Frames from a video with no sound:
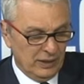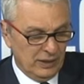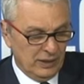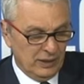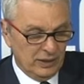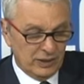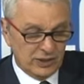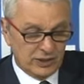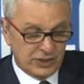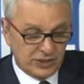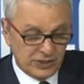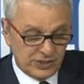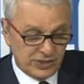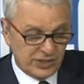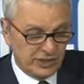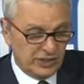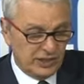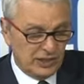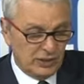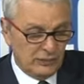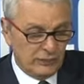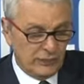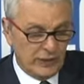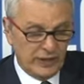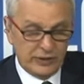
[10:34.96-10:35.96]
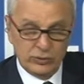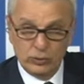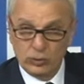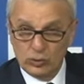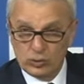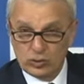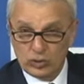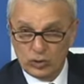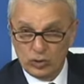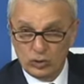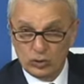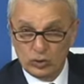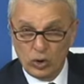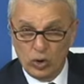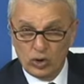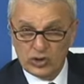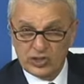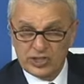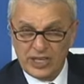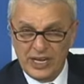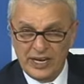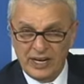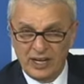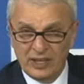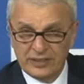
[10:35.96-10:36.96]
kızı Nilüfer Gürsoy
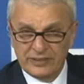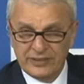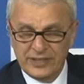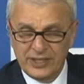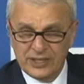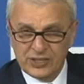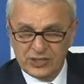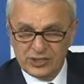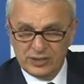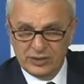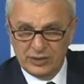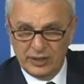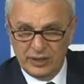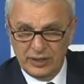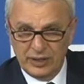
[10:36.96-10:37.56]
96 yaşında.